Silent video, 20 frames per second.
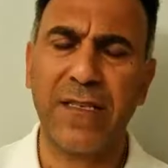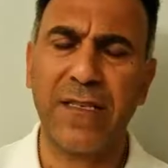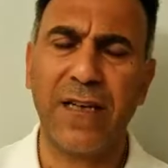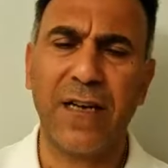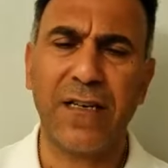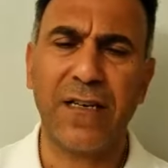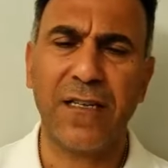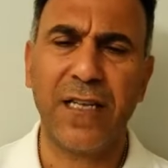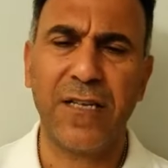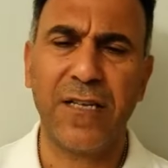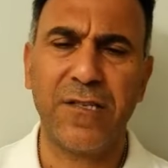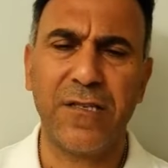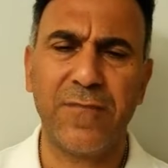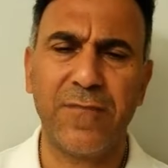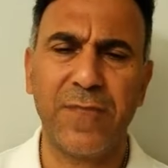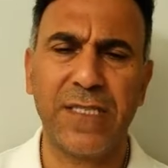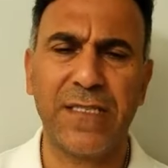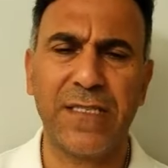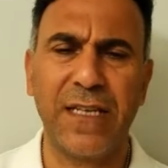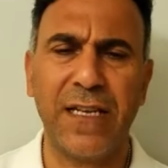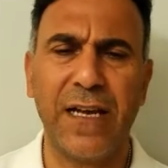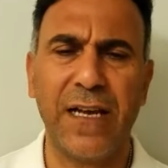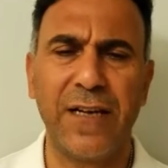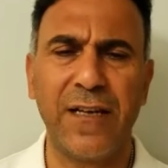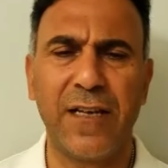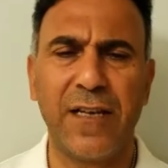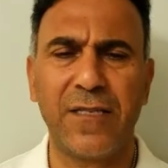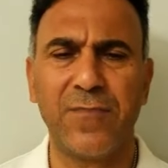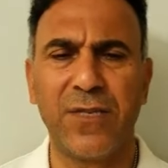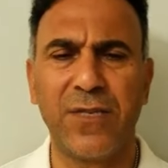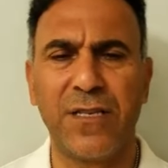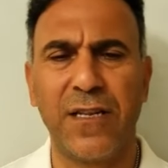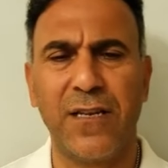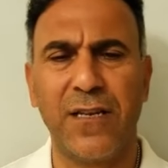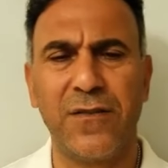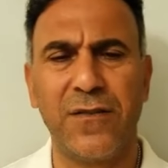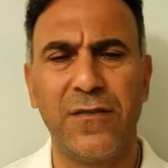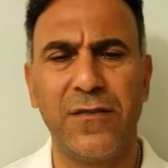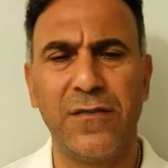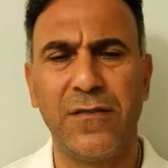isteyen arkadaşlarımız neler
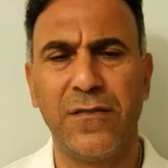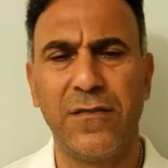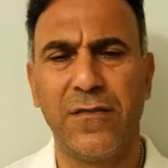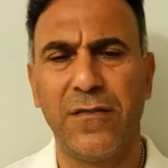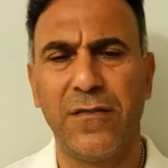yazmışlar.